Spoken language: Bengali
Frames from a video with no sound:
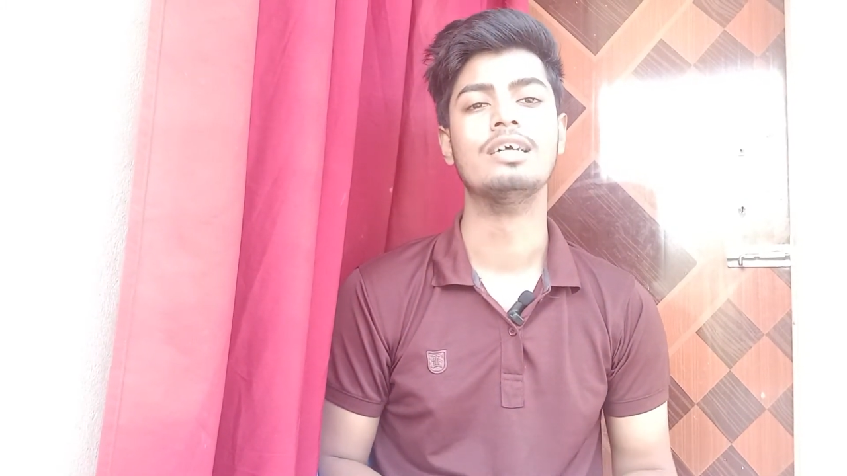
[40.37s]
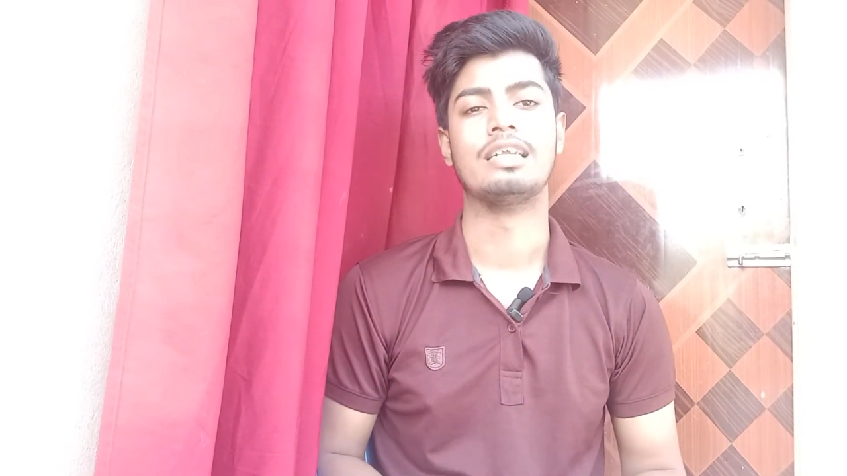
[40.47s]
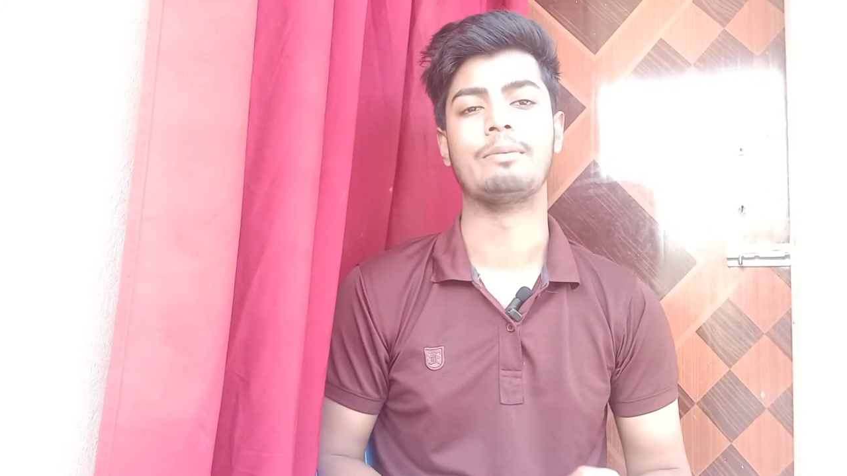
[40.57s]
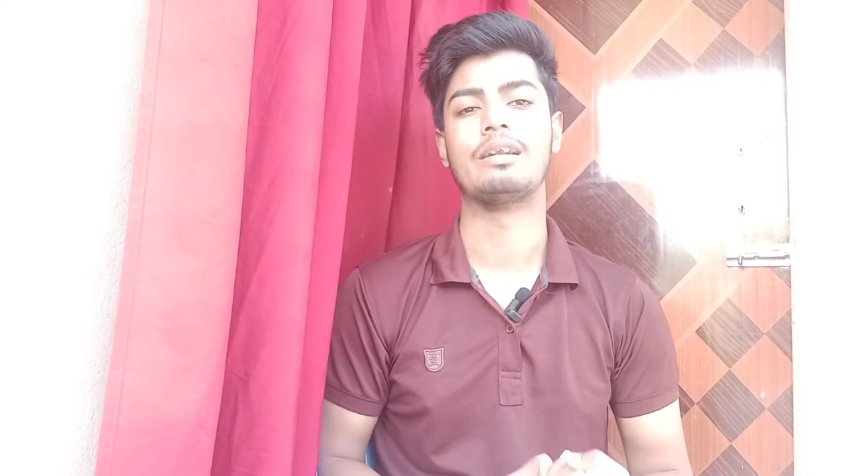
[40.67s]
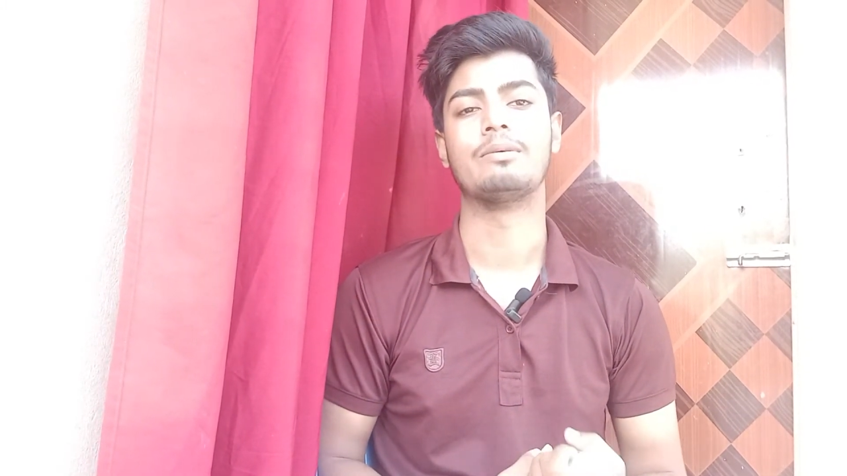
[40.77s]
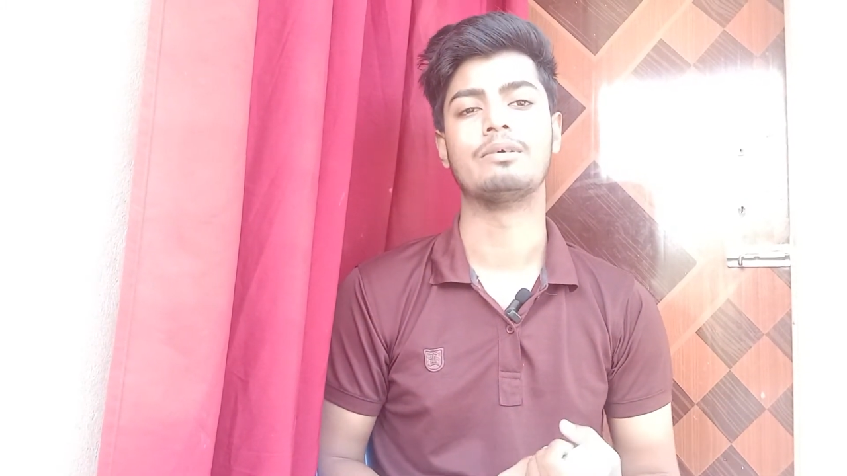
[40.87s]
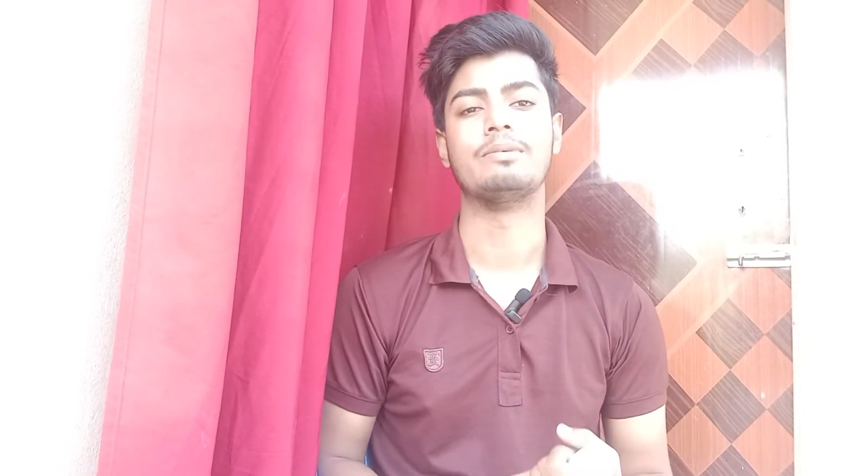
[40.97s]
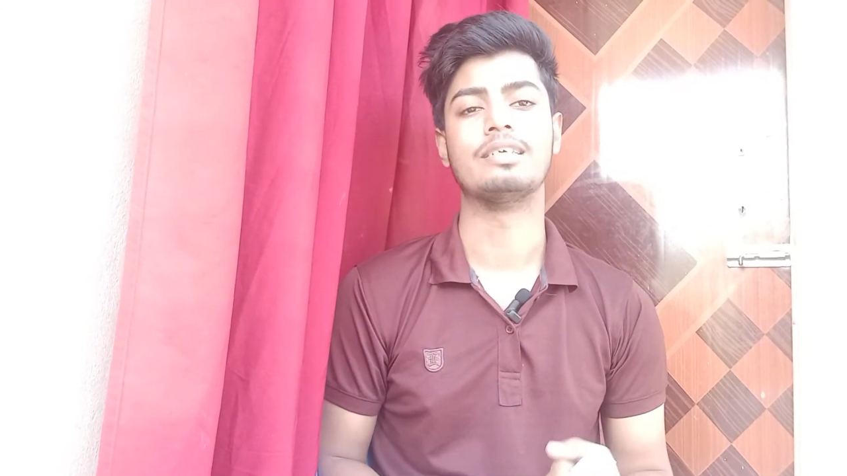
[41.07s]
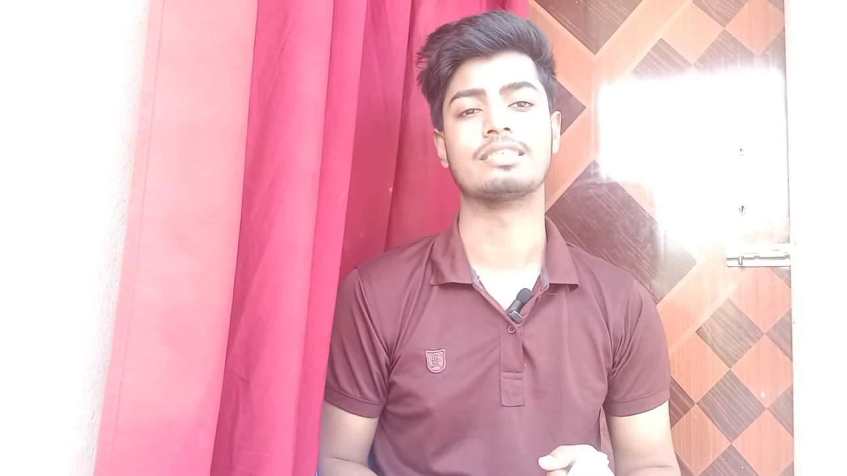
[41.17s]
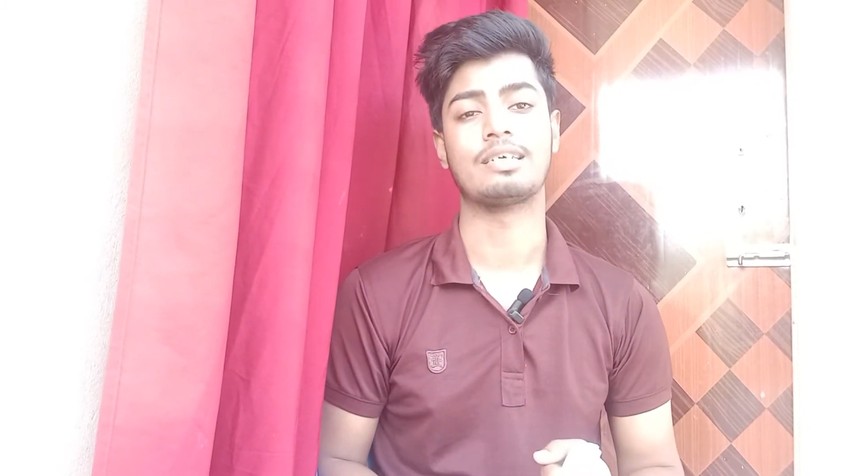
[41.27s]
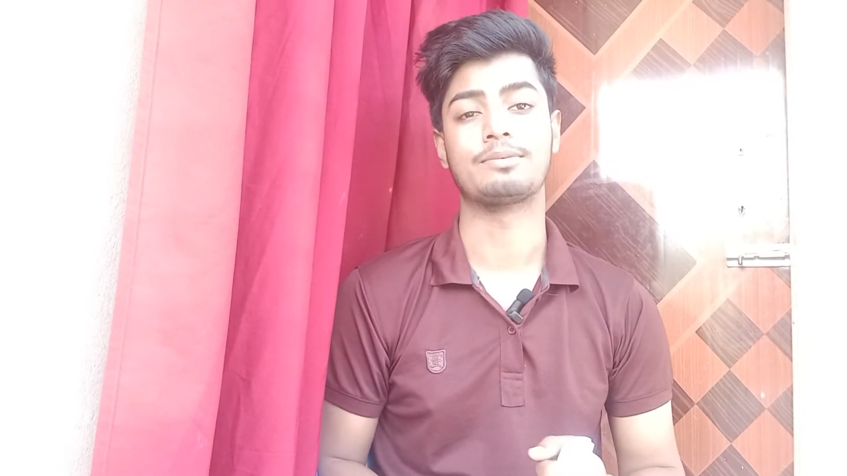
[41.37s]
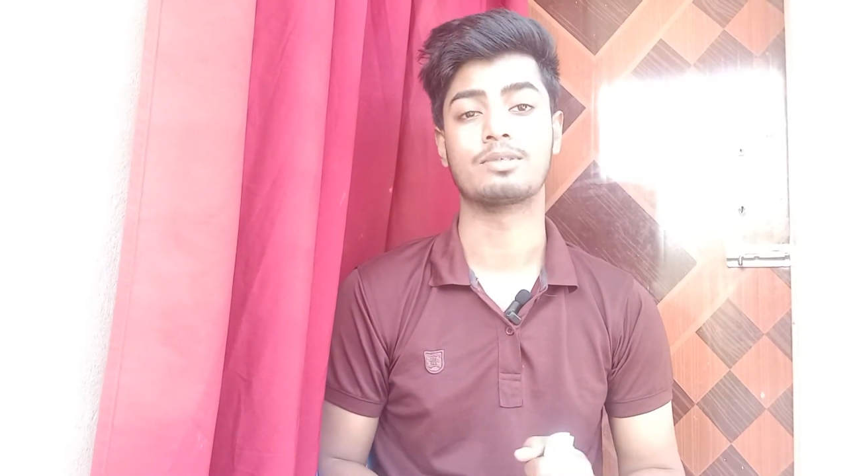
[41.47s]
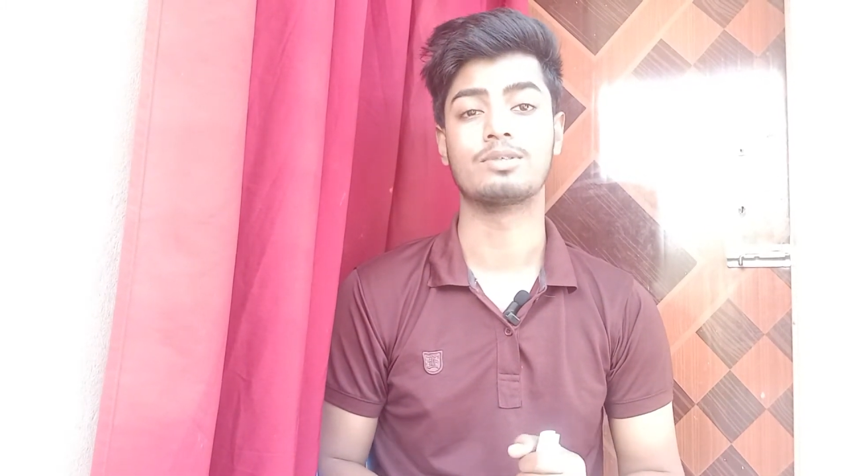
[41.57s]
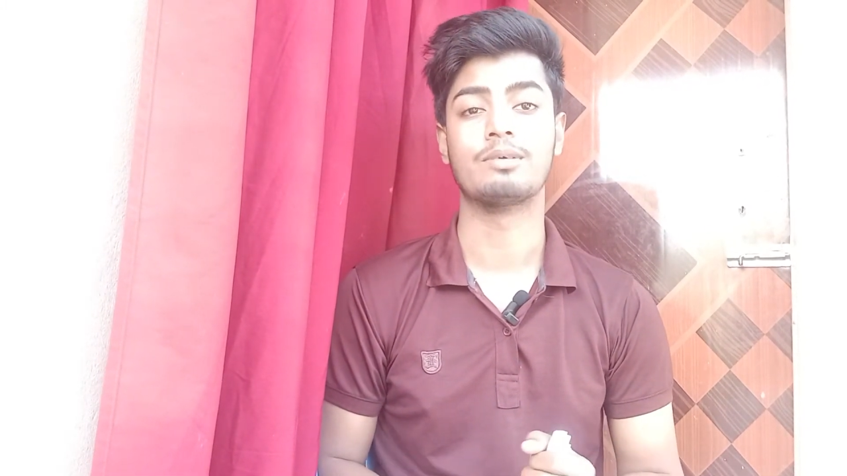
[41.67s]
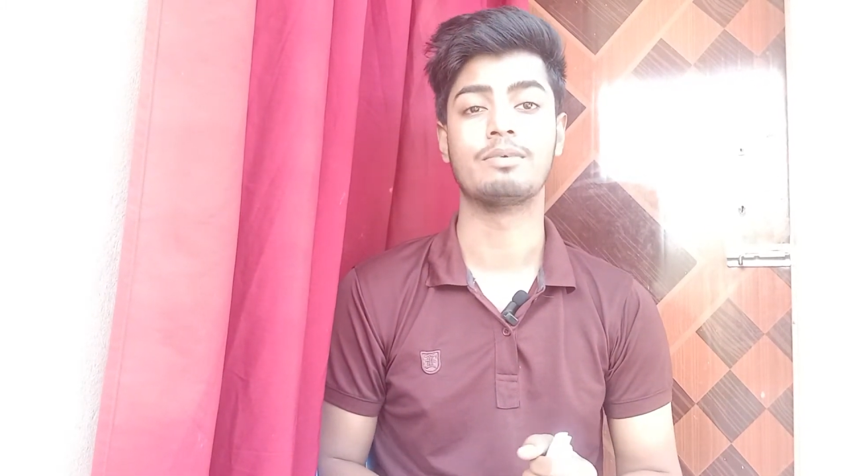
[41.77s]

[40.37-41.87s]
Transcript: র্যাবিট লেবার ভিডিওকে সাবস্ক্রাইব করে